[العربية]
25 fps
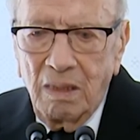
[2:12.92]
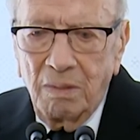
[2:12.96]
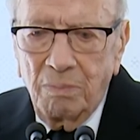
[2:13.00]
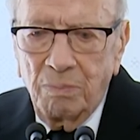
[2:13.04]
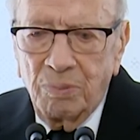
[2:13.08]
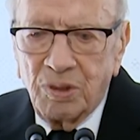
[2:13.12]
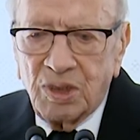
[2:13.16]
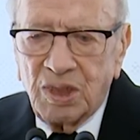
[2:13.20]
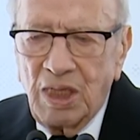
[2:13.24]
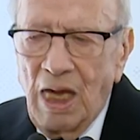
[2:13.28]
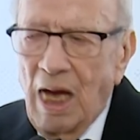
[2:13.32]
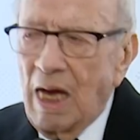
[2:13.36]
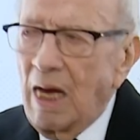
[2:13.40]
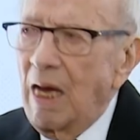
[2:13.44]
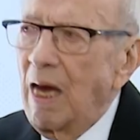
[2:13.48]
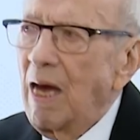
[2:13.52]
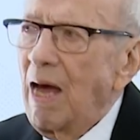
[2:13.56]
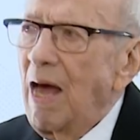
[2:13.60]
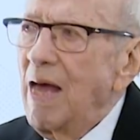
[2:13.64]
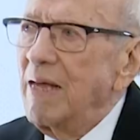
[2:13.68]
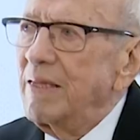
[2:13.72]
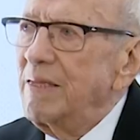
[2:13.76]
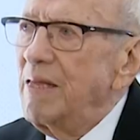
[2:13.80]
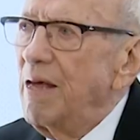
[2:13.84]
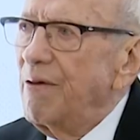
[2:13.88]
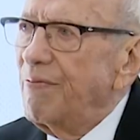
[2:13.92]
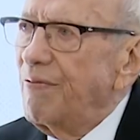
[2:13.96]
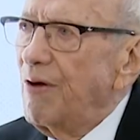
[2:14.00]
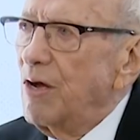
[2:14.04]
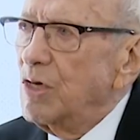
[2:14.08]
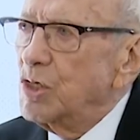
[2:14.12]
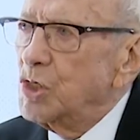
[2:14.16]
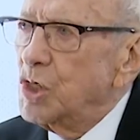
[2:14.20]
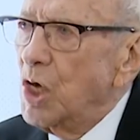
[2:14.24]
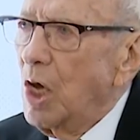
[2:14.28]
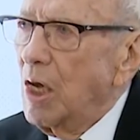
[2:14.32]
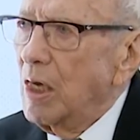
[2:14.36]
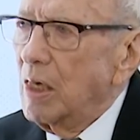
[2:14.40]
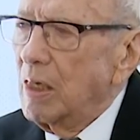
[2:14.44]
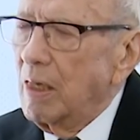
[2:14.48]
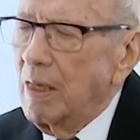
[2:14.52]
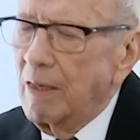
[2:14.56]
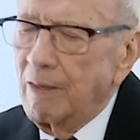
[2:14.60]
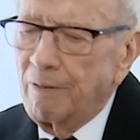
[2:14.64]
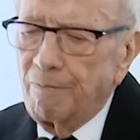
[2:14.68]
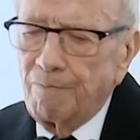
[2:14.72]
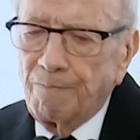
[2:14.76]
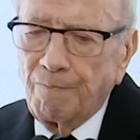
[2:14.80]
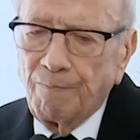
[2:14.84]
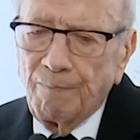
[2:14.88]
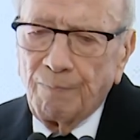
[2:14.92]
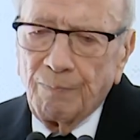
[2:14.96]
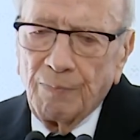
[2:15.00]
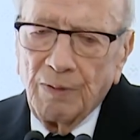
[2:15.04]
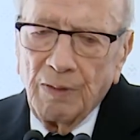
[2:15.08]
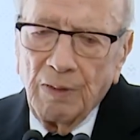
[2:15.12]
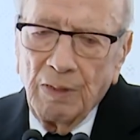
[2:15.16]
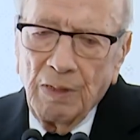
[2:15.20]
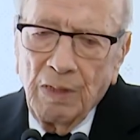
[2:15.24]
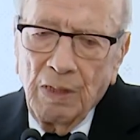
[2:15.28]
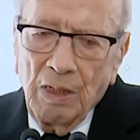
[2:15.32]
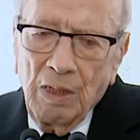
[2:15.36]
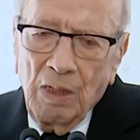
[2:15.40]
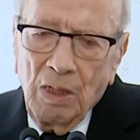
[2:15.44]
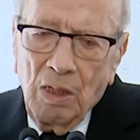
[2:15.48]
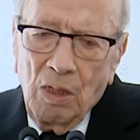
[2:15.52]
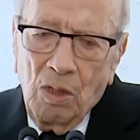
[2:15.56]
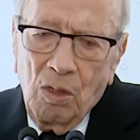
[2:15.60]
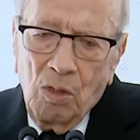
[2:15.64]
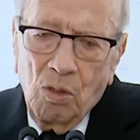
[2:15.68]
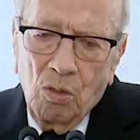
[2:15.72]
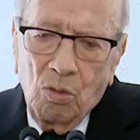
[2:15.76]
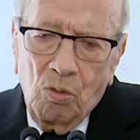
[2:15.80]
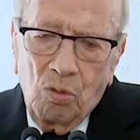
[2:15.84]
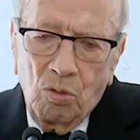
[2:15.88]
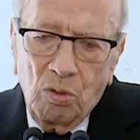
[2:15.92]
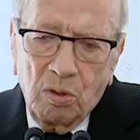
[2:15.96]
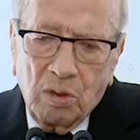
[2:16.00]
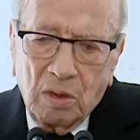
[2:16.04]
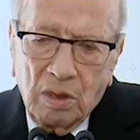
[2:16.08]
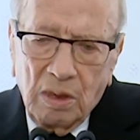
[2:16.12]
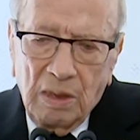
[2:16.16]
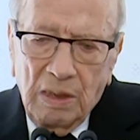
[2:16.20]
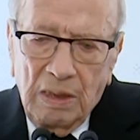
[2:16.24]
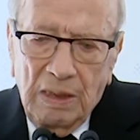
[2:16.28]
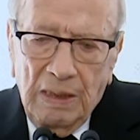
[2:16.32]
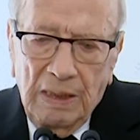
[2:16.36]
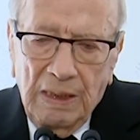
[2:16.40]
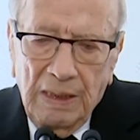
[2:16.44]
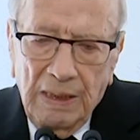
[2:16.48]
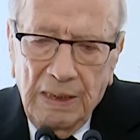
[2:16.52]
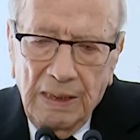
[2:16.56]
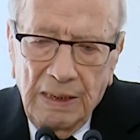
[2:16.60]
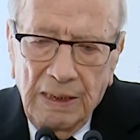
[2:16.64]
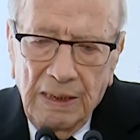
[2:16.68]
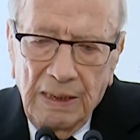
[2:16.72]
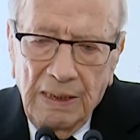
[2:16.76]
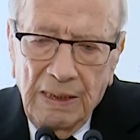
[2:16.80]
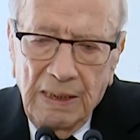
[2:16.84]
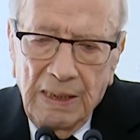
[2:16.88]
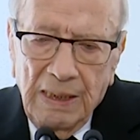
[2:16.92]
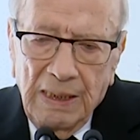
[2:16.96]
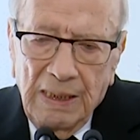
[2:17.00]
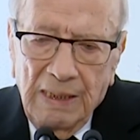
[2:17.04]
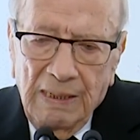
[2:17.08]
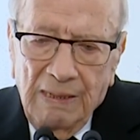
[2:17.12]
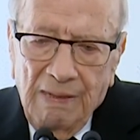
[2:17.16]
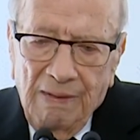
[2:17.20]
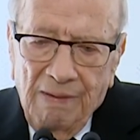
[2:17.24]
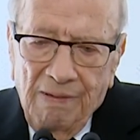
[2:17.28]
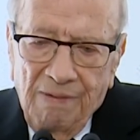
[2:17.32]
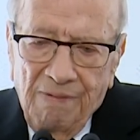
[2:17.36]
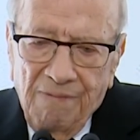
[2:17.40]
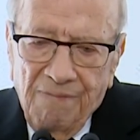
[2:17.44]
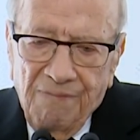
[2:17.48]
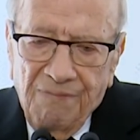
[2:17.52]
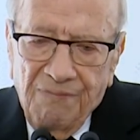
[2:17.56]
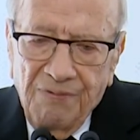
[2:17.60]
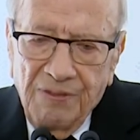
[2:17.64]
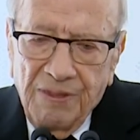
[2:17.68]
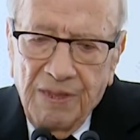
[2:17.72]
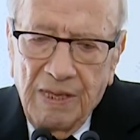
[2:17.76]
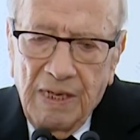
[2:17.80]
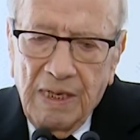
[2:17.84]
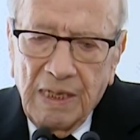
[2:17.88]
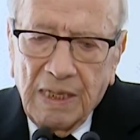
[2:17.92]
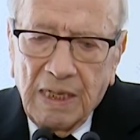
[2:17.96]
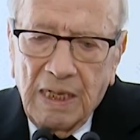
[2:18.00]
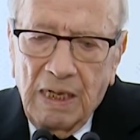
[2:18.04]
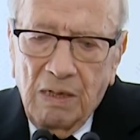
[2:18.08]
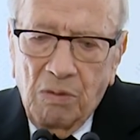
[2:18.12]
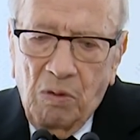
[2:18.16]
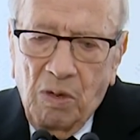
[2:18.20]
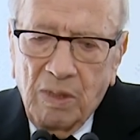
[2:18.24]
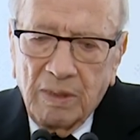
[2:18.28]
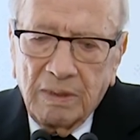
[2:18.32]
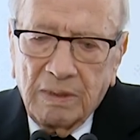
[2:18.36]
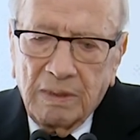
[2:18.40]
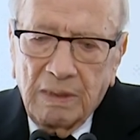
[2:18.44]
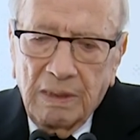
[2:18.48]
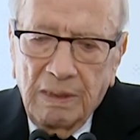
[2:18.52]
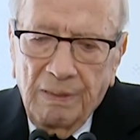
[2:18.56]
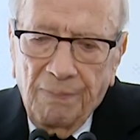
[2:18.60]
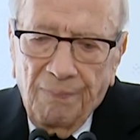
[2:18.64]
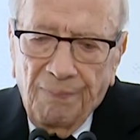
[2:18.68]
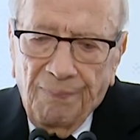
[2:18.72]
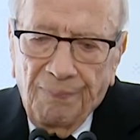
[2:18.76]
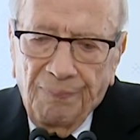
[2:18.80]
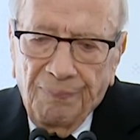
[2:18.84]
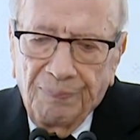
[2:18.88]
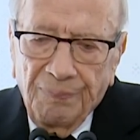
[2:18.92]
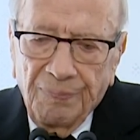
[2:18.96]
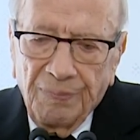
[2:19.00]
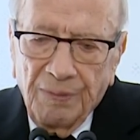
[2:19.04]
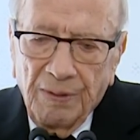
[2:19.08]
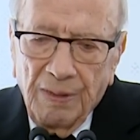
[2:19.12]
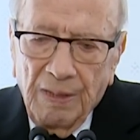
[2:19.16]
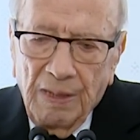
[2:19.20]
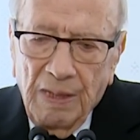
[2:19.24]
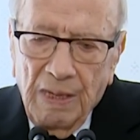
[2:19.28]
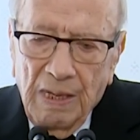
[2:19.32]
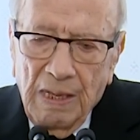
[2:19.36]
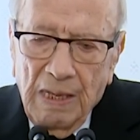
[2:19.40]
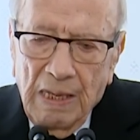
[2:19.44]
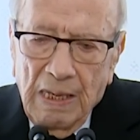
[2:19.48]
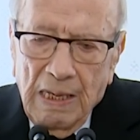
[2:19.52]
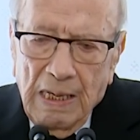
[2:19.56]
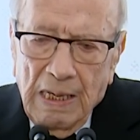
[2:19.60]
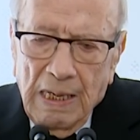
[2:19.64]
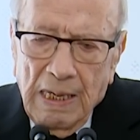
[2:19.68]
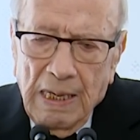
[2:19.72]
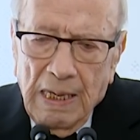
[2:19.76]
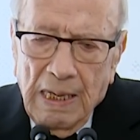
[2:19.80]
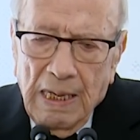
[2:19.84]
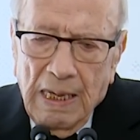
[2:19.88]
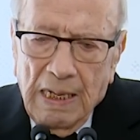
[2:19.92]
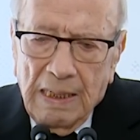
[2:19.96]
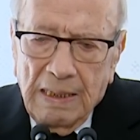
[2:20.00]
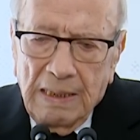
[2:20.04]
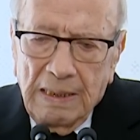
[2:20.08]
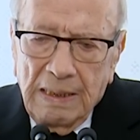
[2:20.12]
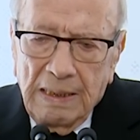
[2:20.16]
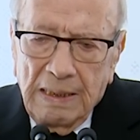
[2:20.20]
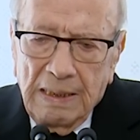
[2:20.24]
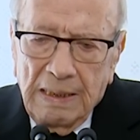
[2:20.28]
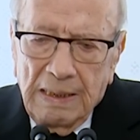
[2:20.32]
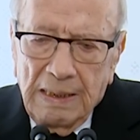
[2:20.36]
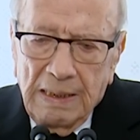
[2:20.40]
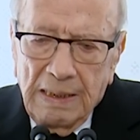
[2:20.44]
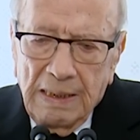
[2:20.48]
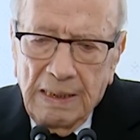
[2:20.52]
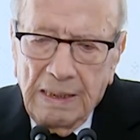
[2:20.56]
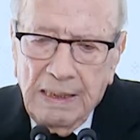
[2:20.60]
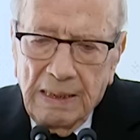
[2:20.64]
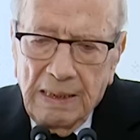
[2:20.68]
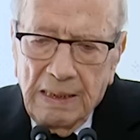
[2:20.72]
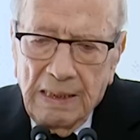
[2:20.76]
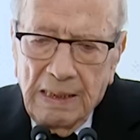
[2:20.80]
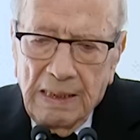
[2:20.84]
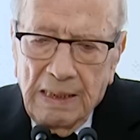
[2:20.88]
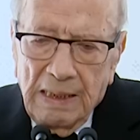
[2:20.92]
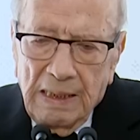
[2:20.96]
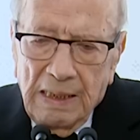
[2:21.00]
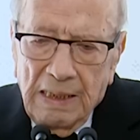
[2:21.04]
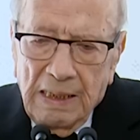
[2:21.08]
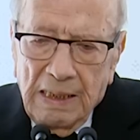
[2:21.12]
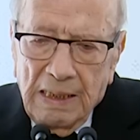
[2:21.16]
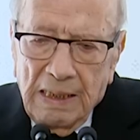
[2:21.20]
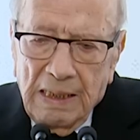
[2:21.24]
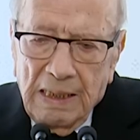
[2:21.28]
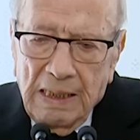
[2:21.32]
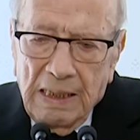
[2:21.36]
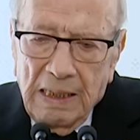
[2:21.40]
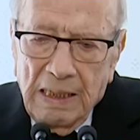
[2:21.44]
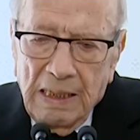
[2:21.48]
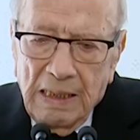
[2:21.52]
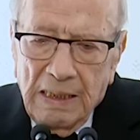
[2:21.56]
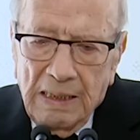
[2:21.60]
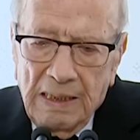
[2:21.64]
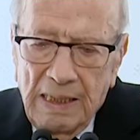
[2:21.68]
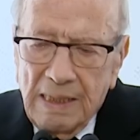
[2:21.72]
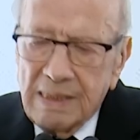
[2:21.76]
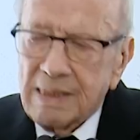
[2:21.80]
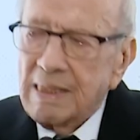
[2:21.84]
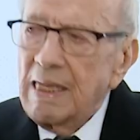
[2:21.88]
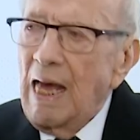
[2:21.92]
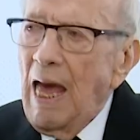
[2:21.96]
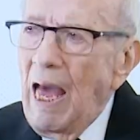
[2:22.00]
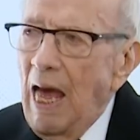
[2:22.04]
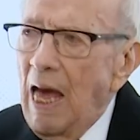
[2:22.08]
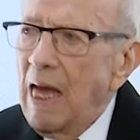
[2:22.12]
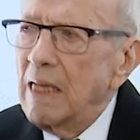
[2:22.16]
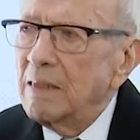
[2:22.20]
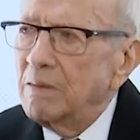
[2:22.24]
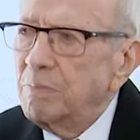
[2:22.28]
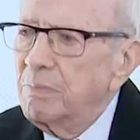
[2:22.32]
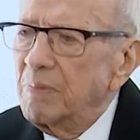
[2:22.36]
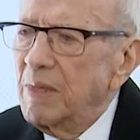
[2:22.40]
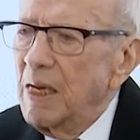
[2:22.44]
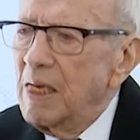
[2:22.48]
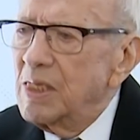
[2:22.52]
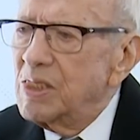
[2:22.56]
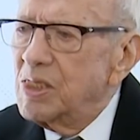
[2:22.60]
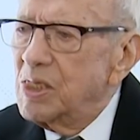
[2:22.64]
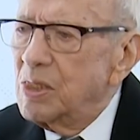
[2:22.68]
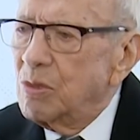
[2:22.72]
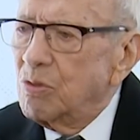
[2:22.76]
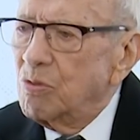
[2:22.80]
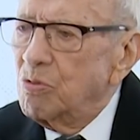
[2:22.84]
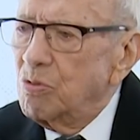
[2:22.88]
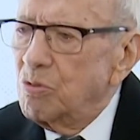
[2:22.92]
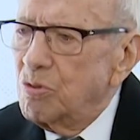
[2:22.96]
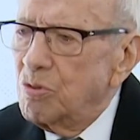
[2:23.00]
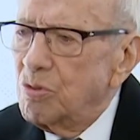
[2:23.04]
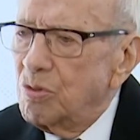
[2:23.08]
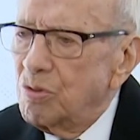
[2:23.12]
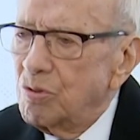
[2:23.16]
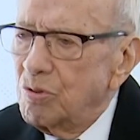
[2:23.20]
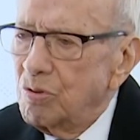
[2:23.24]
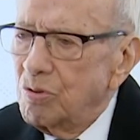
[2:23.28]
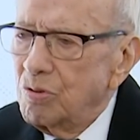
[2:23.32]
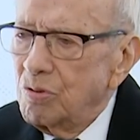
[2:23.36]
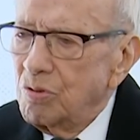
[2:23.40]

باش تحقق اهدافها ان شاء الله قلت في ذلك الوقت يعني نزلحات من اجل تونس